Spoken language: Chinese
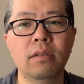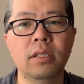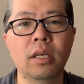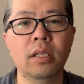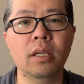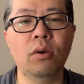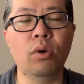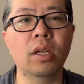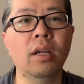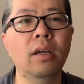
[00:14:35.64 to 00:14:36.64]
像那个
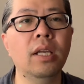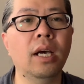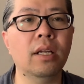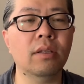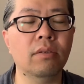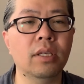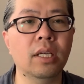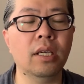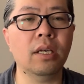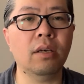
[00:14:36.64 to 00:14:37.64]
火车灯一样的东西
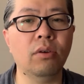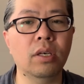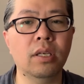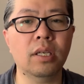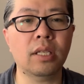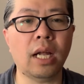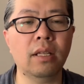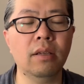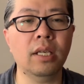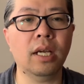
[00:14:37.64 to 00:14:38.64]
啊，火车这大
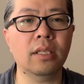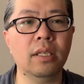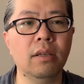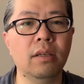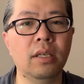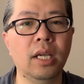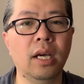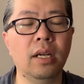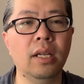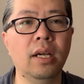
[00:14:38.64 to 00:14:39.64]
灯一样的这个两
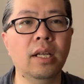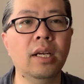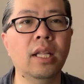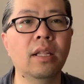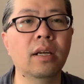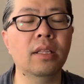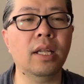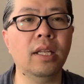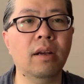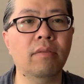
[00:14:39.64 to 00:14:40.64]
两两盏灯在
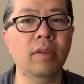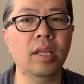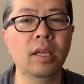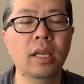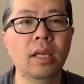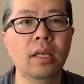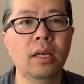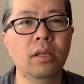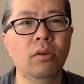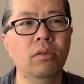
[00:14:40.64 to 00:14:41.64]
天上飞，
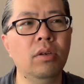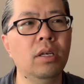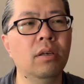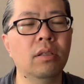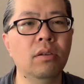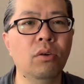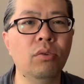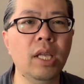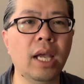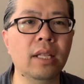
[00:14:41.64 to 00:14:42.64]
有人说这可能就是
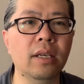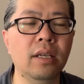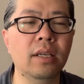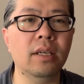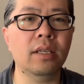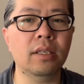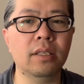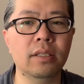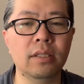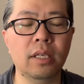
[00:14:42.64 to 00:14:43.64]
龙眼睛啊，
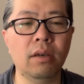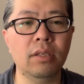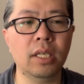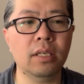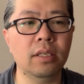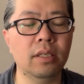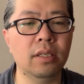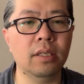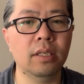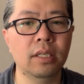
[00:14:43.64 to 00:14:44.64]
然后这个